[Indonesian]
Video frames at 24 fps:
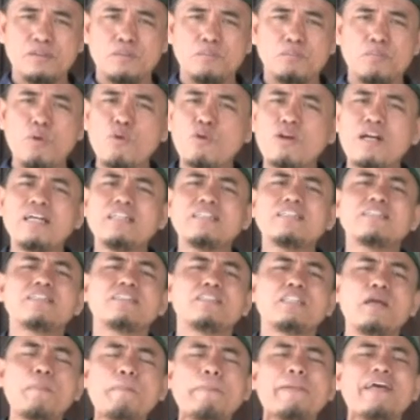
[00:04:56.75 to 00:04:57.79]

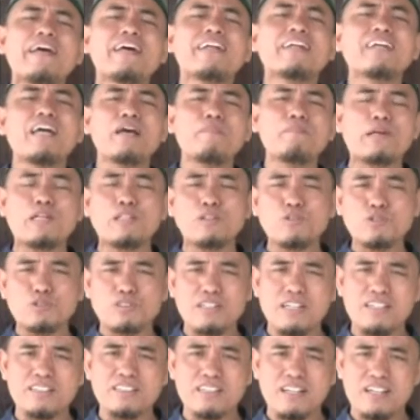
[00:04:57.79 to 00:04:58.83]
Bukan dibiarkan begitu
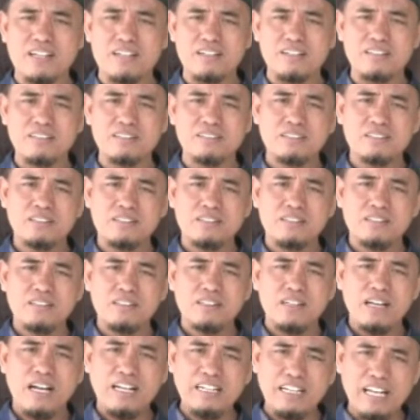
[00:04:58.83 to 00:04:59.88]
saja.
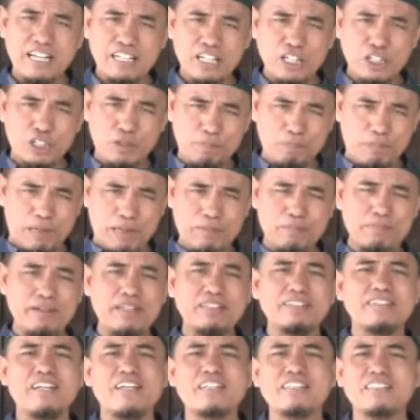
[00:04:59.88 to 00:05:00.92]
Anak-anak
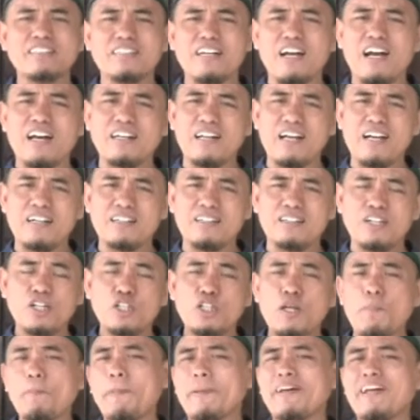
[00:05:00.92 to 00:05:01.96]
dibimbing dari sekarang,
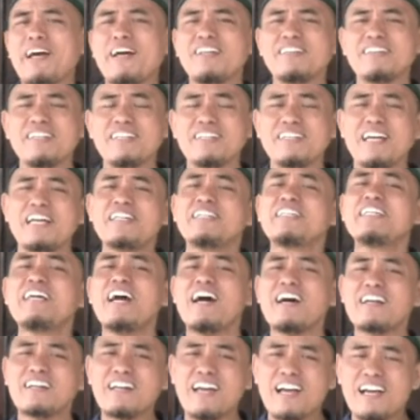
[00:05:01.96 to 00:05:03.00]
diperhatikan,
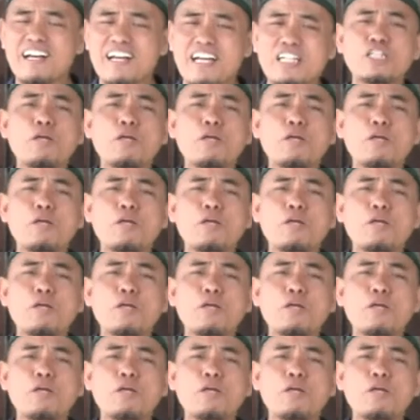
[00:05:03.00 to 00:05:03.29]
diarahkan,